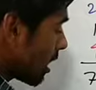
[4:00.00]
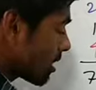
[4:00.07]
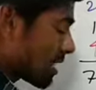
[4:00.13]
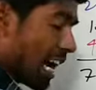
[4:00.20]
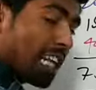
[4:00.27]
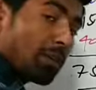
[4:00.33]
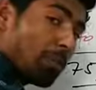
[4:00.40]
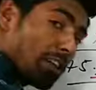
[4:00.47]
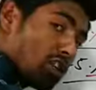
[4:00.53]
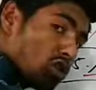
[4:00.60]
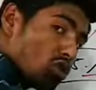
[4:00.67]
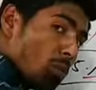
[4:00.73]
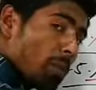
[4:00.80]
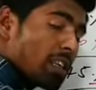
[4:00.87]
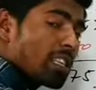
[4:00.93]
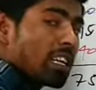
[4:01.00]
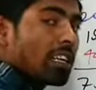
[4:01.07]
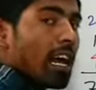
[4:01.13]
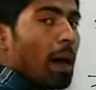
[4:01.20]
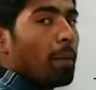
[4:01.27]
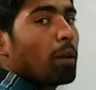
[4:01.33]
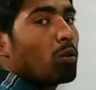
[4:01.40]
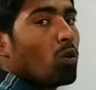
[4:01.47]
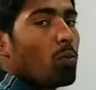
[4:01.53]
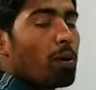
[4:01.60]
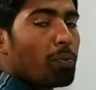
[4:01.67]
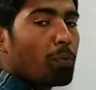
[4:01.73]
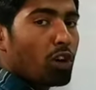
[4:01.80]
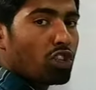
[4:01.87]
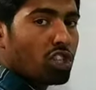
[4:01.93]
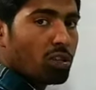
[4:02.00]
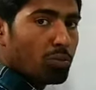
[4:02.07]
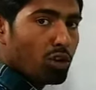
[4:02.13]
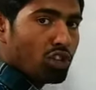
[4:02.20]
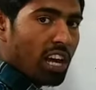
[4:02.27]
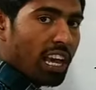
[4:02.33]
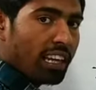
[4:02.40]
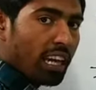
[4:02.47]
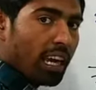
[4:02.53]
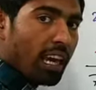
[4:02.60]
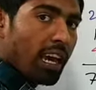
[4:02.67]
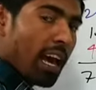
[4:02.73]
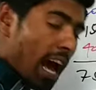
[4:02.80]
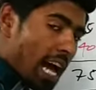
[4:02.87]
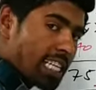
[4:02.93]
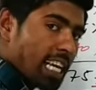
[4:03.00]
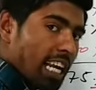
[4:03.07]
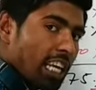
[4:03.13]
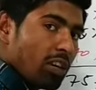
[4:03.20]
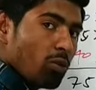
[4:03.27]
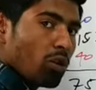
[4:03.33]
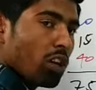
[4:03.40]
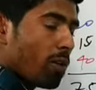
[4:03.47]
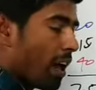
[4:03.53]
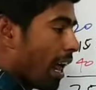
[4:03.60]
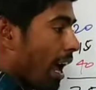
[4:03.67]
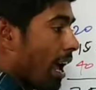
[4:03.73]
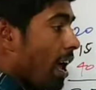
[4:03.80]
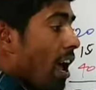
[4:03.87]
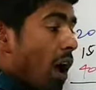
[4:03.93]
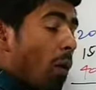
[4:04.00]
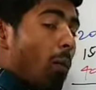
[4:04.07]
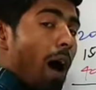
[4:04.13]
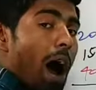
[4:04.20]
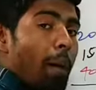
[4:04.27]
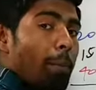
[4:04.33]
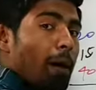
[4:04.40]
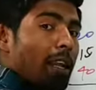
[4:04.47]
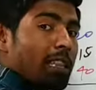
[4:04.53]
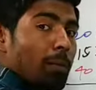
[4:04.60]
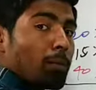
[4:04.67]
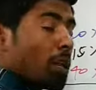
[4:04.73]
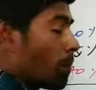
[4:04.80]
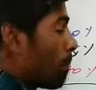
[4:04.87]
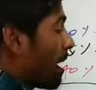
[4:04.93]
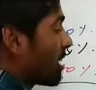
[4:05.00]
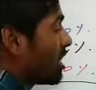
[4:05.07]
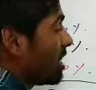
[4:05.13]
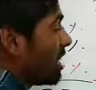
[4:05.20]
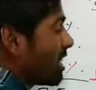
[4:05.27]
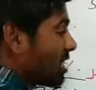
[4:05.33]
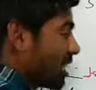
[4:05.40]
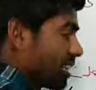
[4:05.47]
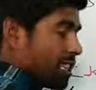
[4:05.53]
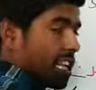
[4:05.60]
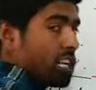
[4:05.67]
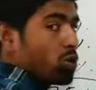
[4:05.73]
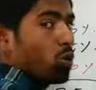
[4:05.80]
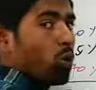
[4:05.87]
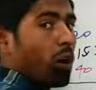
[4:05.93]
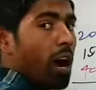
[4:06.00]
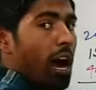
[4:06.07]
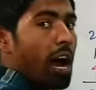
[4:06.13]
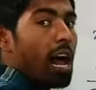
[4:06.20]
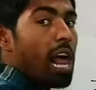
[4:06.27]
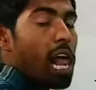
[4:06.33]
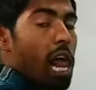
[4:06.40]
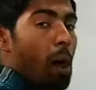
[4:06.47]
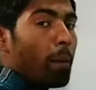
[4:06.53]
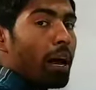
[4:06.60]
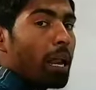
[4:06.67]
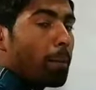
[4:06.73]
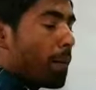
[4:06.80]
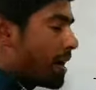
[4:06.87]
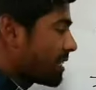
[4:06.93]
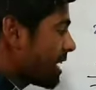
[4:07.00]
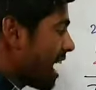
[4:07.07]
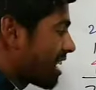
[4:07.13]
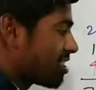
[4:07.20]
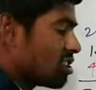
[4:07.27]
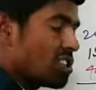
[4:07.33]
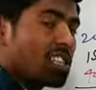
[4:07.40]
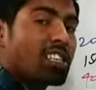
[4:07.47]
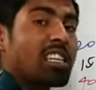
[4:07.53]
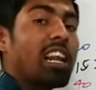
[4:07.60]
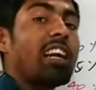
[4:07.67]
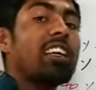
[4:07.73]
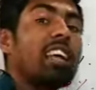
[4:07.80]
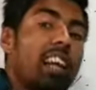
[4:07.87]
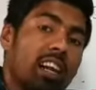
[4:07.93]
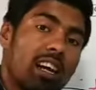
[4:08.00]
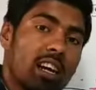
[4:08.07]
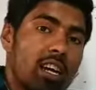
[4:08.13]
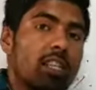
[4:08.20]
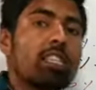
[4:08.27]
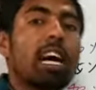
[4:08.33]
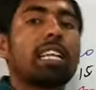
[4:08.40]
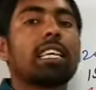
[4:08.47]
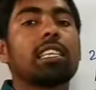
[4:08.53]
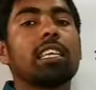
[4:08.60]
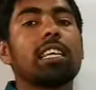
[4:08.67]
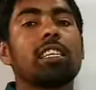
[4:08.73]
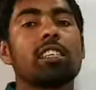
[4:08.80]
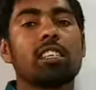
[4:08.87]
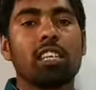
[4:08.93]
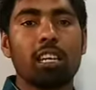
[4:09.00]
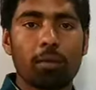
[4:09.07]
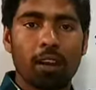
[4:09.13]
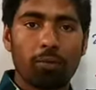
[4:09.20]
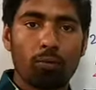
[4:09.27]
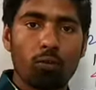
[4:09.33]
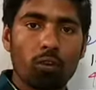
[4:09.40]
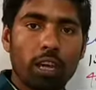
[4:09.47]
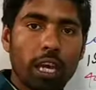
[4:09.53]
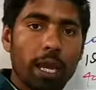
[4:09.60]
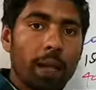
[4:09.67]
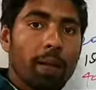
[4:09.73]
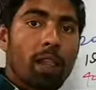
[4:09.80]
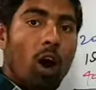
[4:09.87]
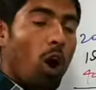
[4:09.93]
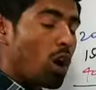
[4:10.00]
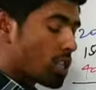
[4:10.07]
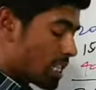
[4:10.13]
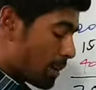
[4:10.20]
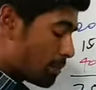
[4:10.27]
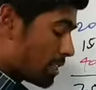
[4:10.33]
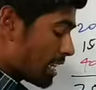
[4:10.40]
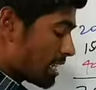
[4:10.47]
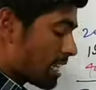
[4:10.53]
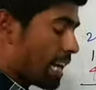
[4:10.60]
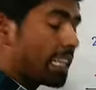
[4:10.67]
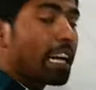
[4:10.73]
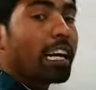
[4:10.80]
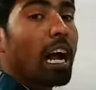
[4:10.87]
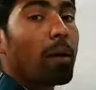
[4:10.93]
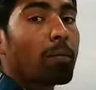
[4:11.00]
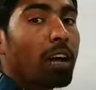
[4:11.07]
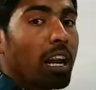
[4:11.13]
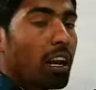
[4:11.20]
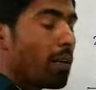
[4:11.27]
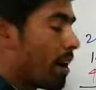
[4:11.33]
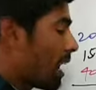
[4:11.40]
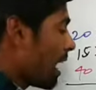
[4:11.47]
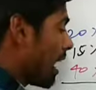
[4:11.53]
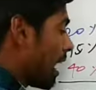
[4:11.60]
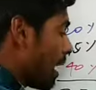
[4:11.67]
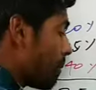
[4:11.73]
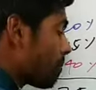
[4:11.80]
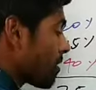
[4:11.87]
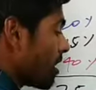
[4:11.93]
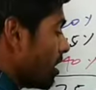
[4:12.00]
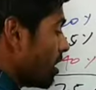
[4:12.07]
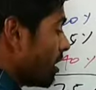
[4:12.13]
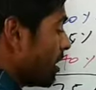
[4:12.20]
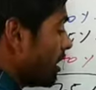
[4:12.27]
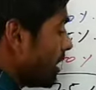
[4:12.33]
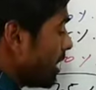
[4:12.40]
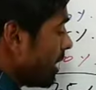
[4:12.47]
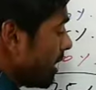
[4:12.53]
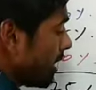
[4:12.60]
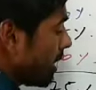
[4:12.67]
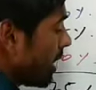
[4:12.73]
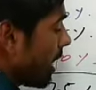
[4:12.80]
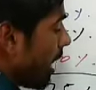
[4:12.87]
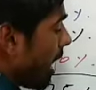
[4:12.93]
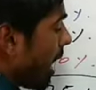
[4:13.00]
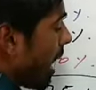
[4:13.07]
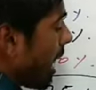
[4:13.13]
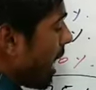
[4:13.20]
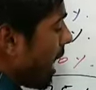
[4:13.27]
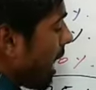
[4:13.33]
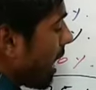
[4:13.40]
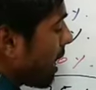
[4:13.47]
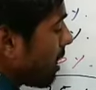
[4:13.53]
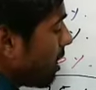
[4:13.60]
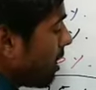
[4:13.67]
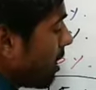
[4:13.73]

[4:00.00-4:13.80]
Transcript: एक साथ पच्चीसों परसेंट यहाँ पर कोविड पॉजिटिव हो जाएंगे ऐसा नहीं होने वाला है वहां पर तब तक वैक्सीनेशन तेज होगा हमारे पास ऑक्सीजन सिलेंडर ज्यादा तेज से डेवलप होंगे और सबसे ज्यादा काम करने वाला है डी आर